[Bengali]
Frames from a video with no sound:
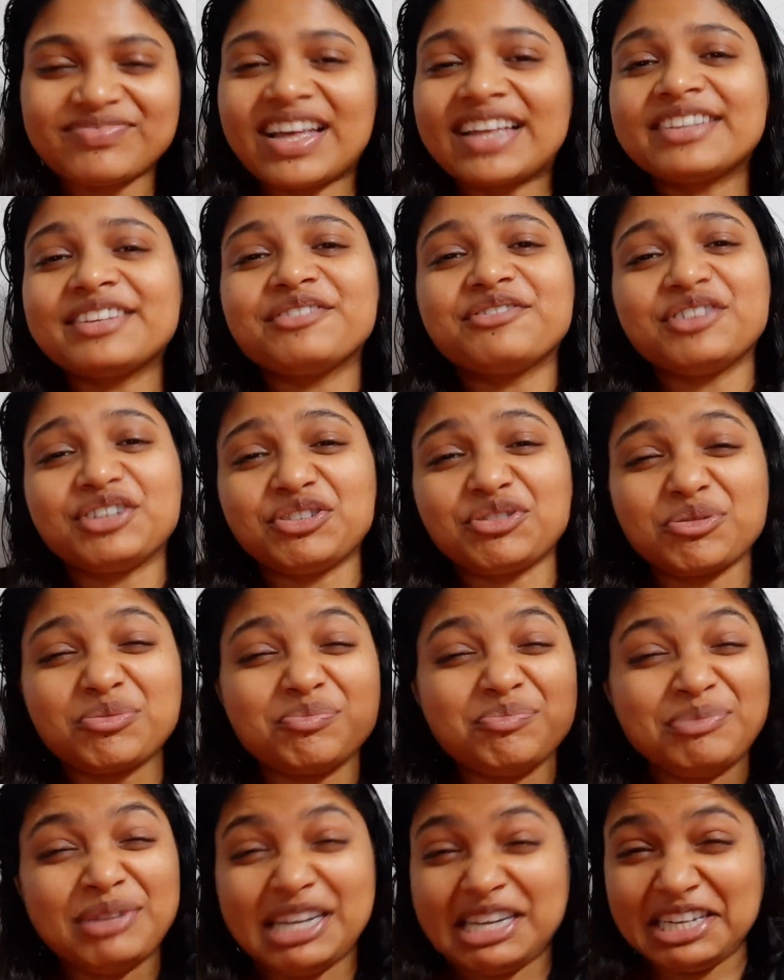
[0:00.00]
তাদের ভিডিও
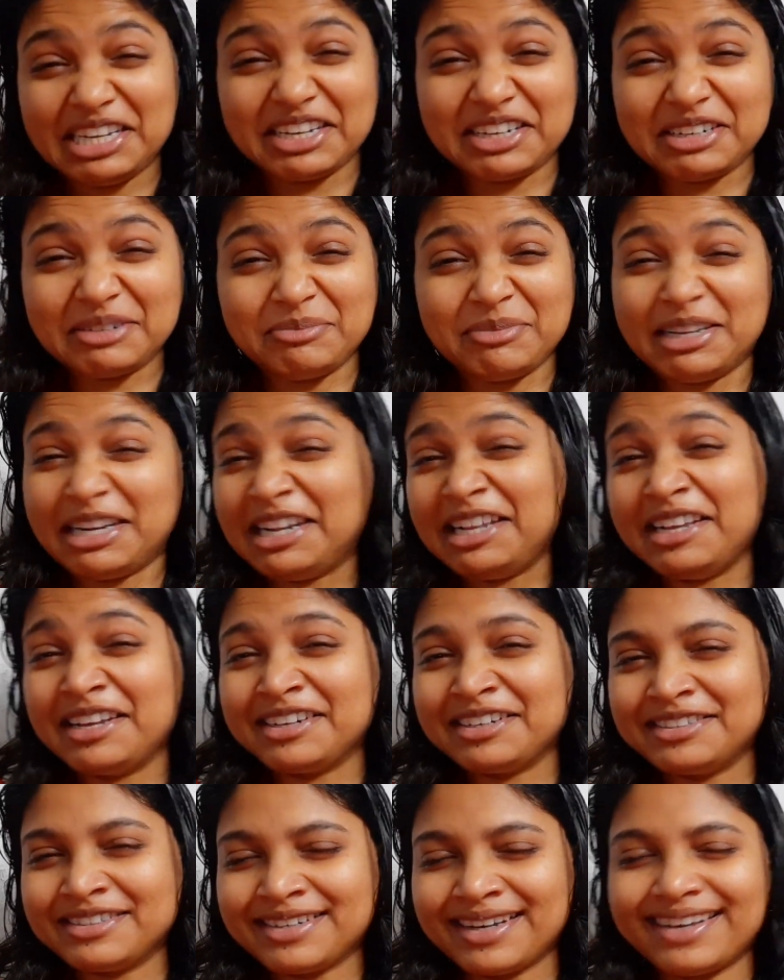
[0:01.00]
মিলিয়ানে
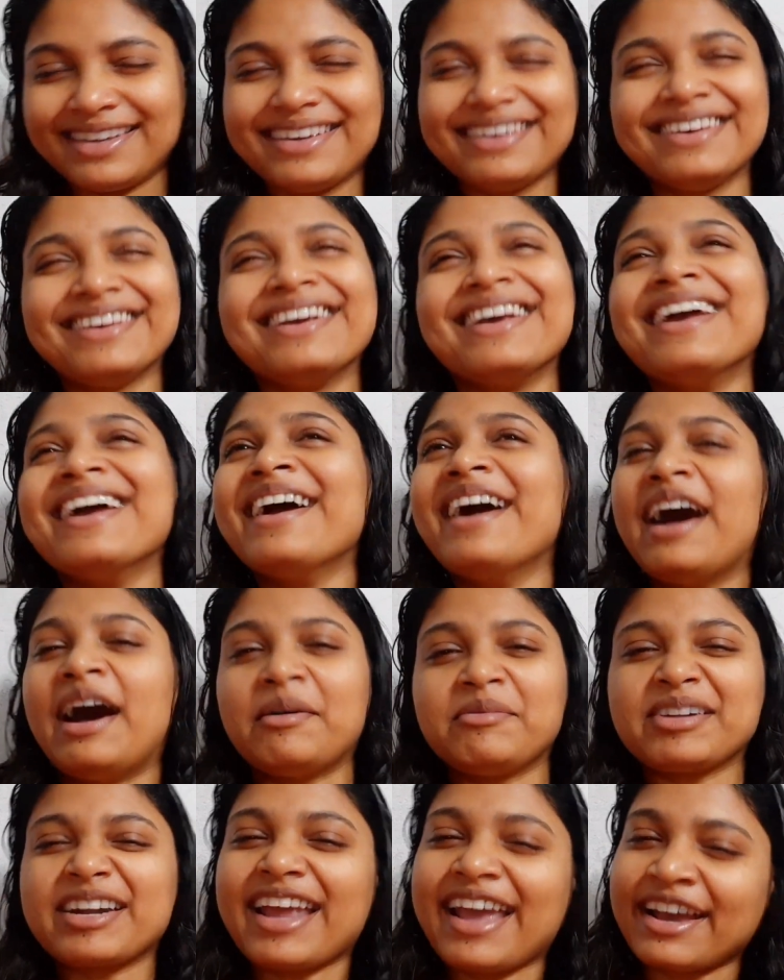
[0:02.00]
মিলিয়ানে যায়
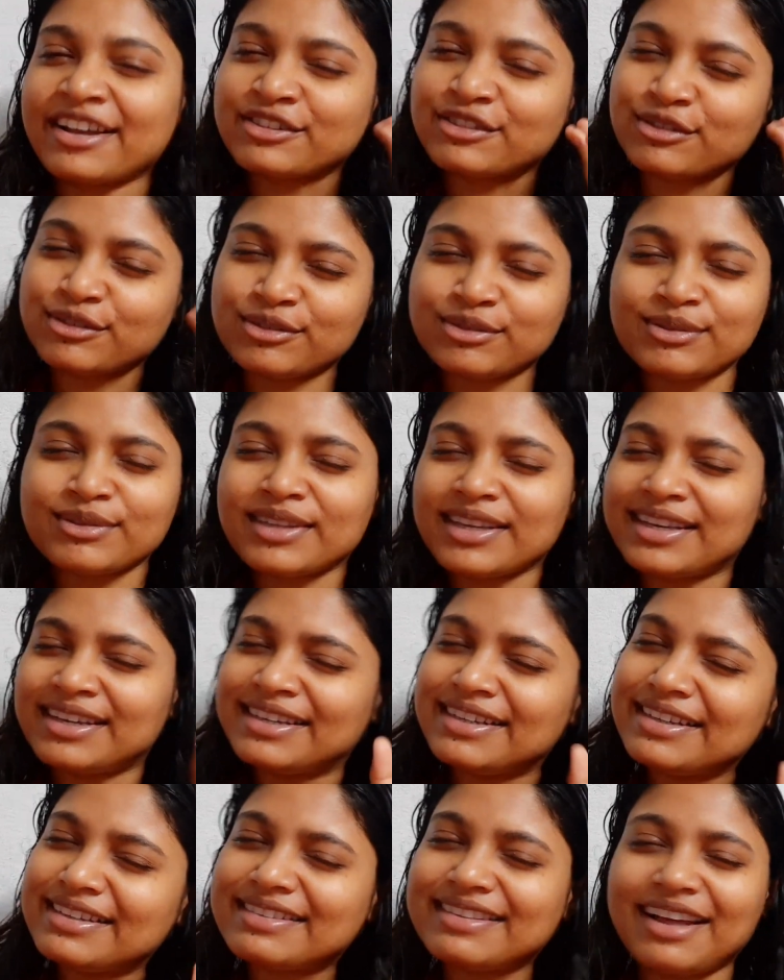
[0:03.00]
আমার একশো জন
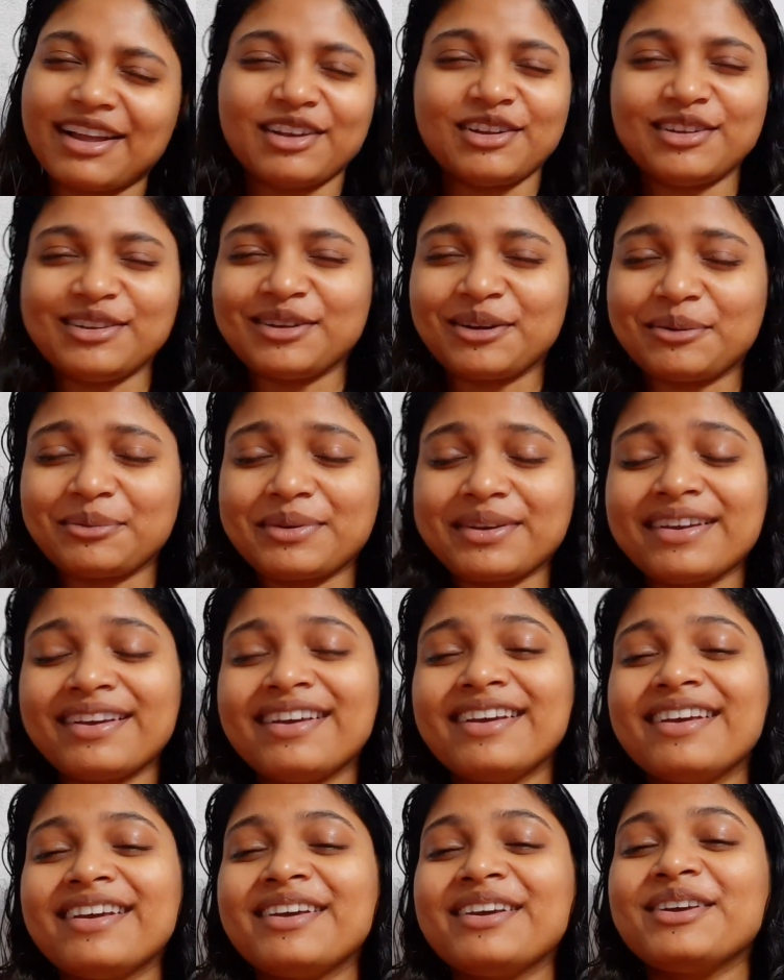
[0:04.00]
দেখে নিক তাহলেই হবে
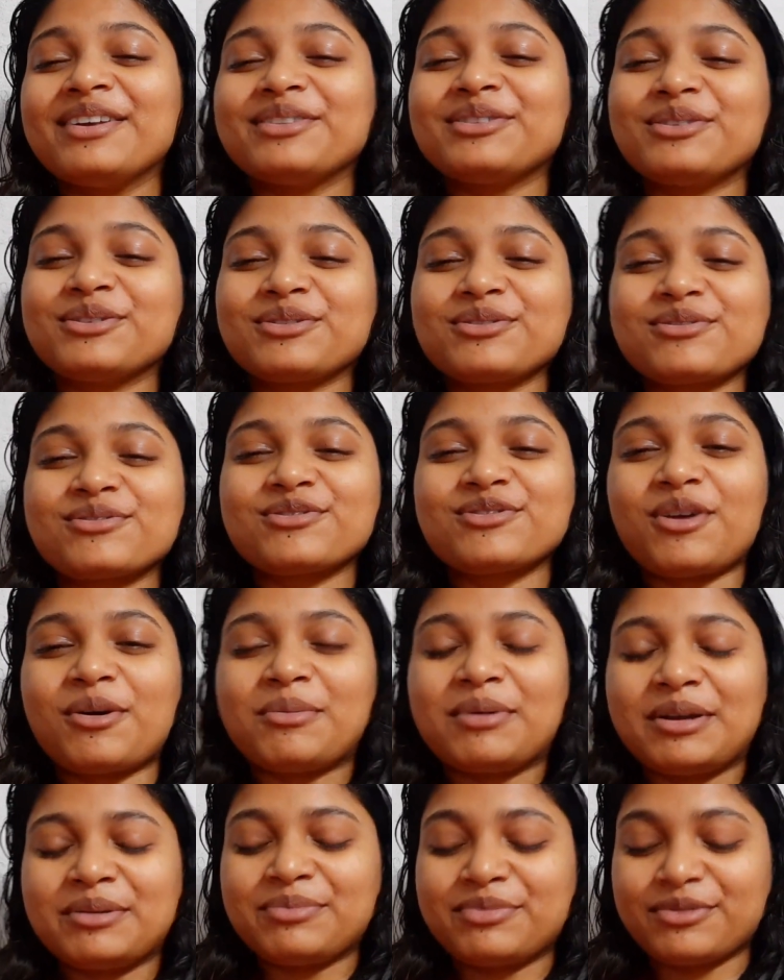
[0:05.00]
তো
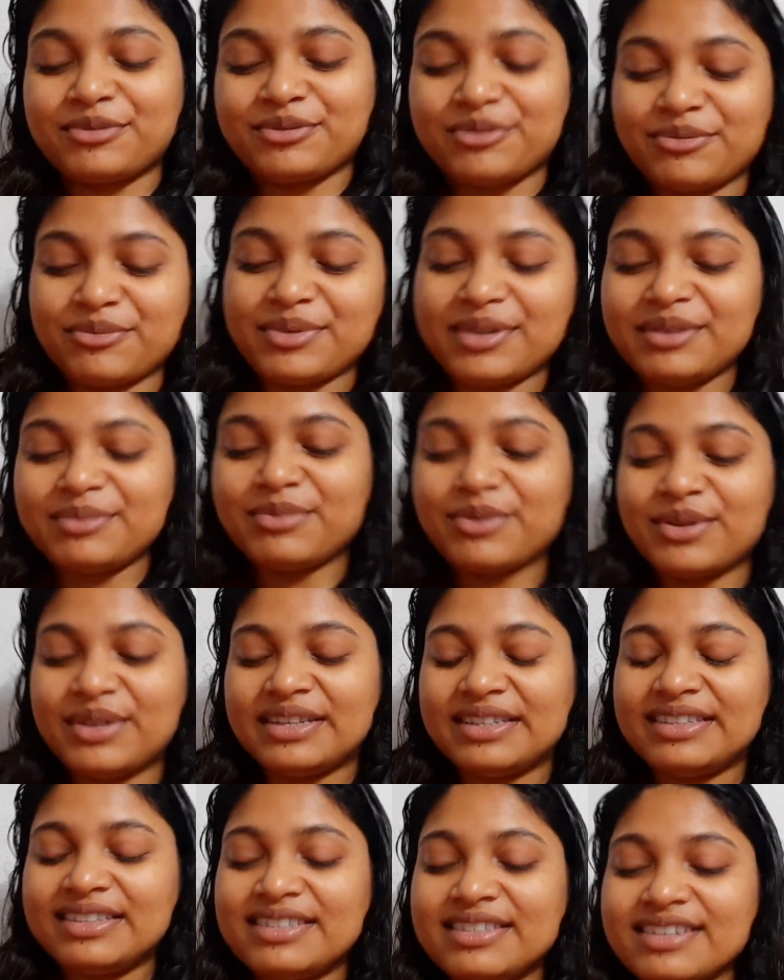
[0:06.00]
সবার প্রথমেই
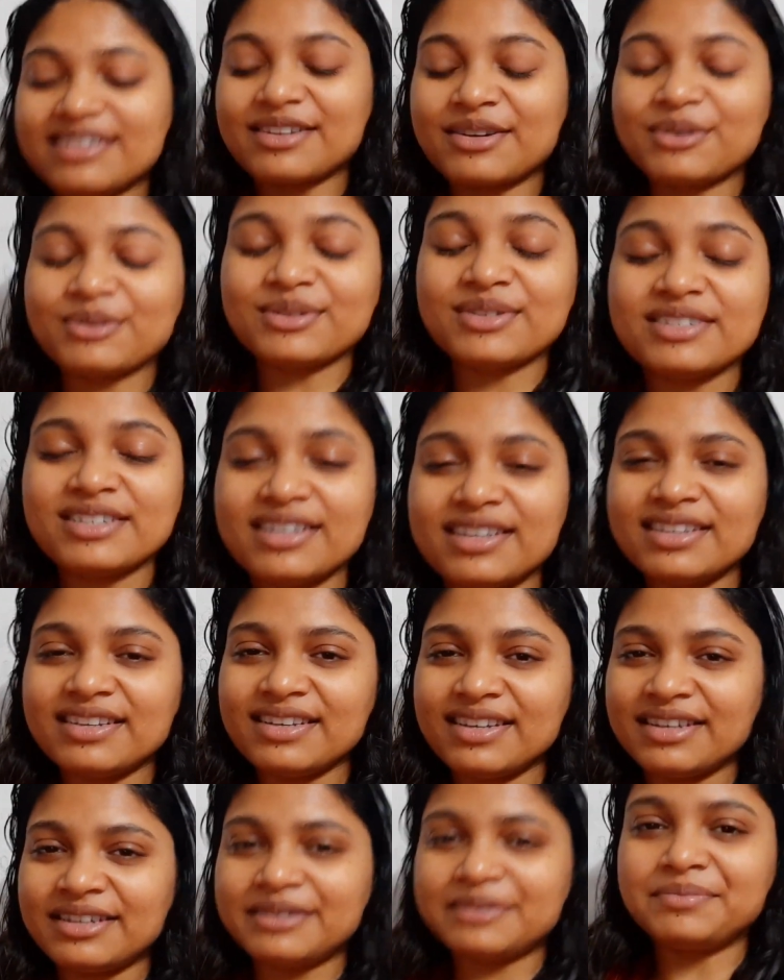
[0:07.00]
বলে দিই সেটা হচ্ছে
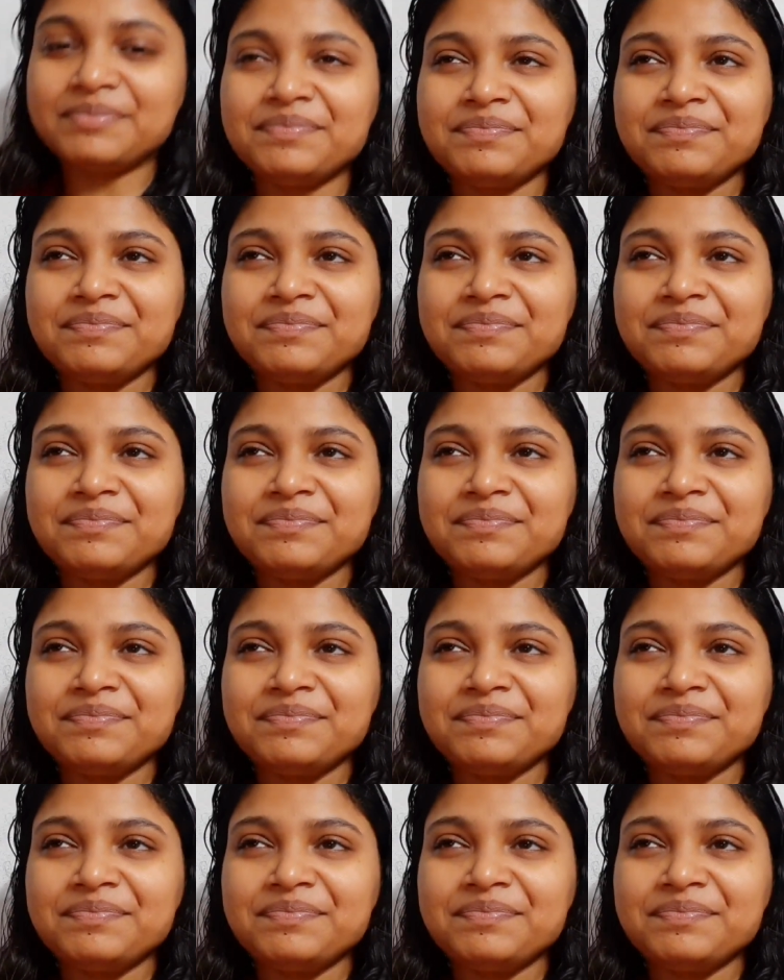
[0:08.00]
গিয়ে